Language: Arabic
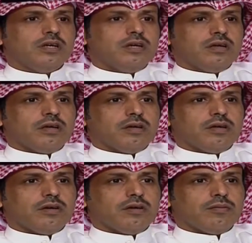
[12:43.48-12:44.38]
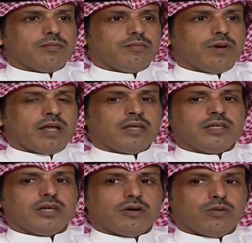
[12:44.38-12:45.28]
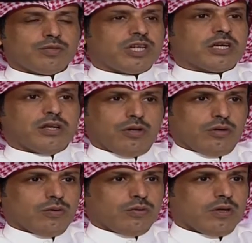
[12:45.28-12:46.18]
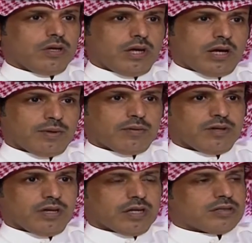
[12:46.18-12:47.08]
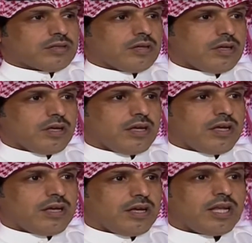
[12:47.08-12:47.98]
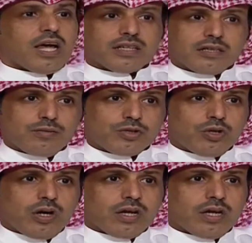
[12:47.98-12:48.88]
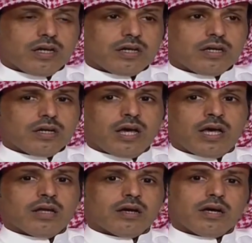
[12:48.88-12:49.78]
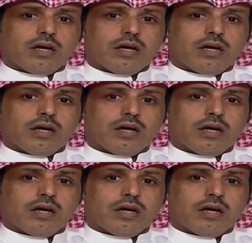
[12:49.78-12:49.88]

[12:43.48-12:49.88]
بآلية آه، وبشكل حلو أمام الناس نعم. آه، علاقتي بالشعراء على